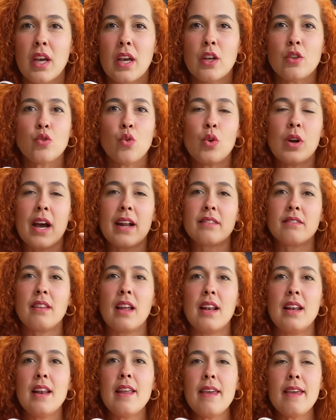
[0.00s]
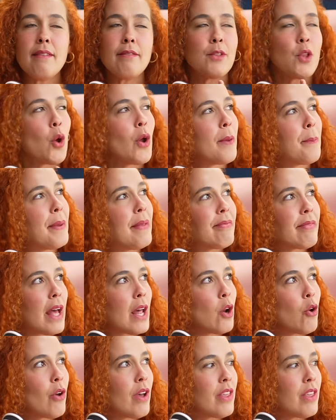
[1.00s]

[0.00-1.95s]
sus cartelitos y pintar los